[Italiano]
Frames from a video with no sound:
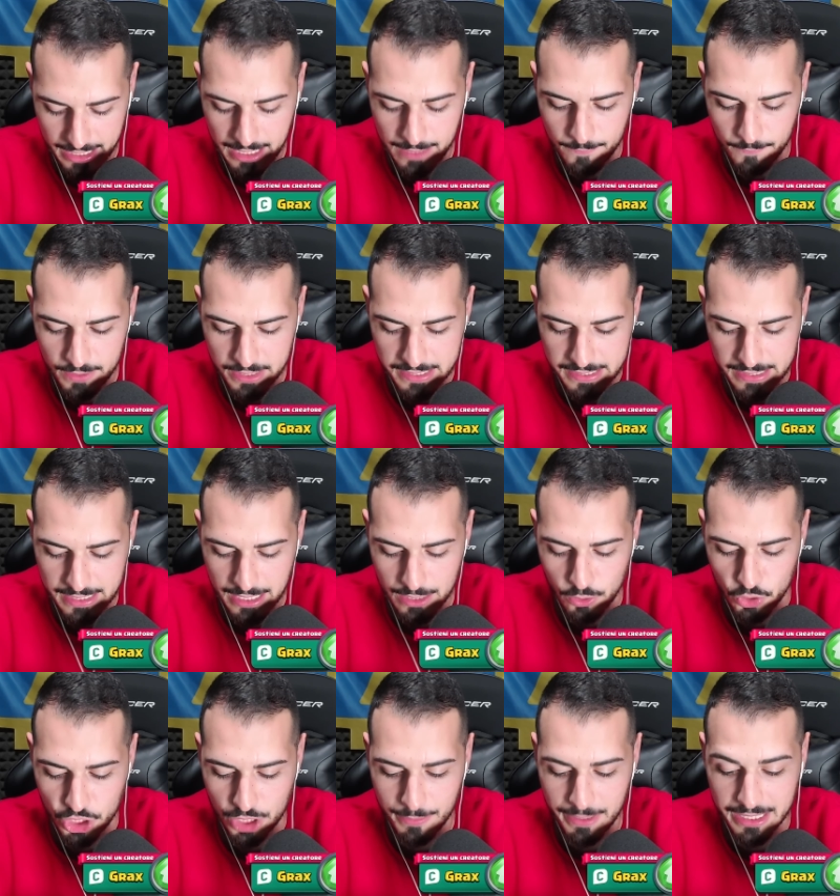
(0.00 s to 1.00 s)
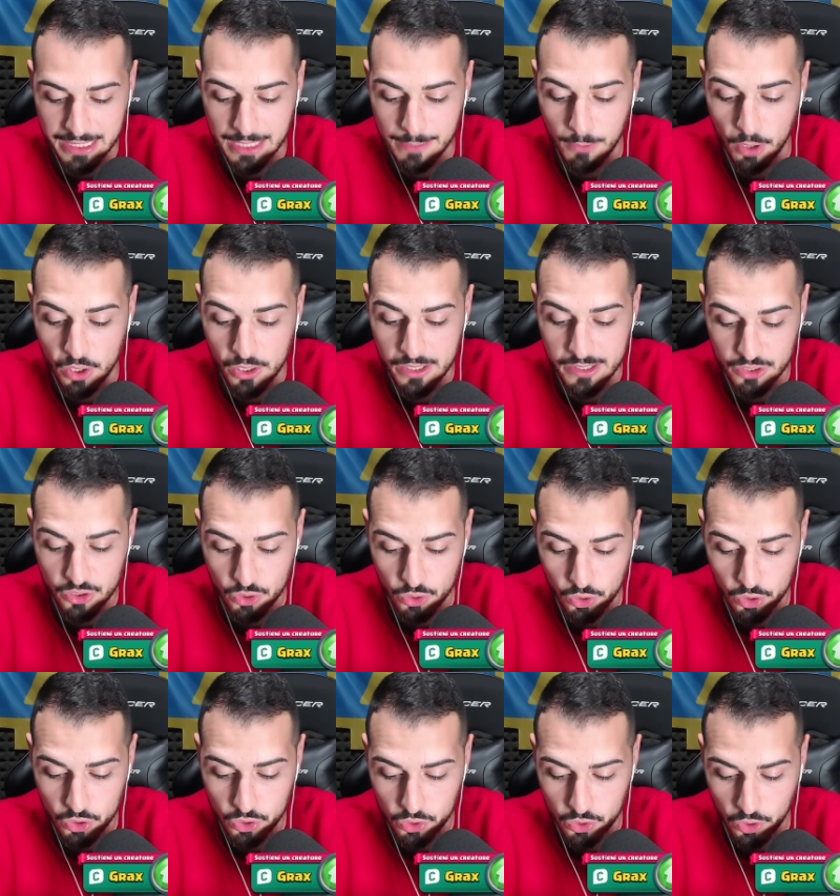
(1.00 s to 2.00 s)
investito, ci mette Monk
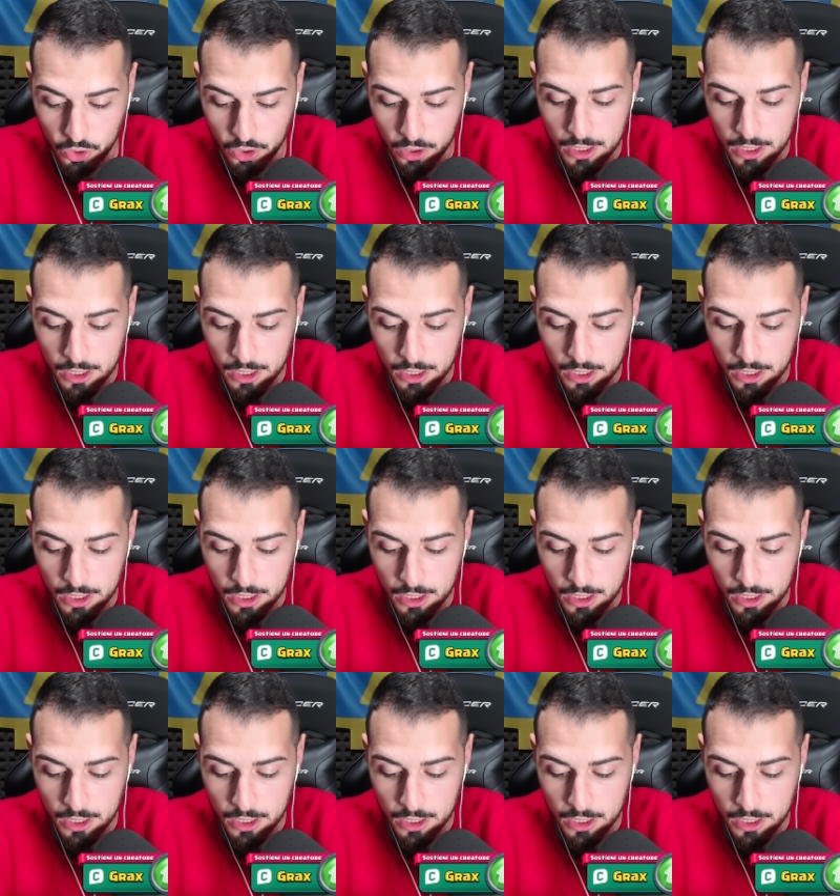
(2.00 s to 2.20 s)
sotto,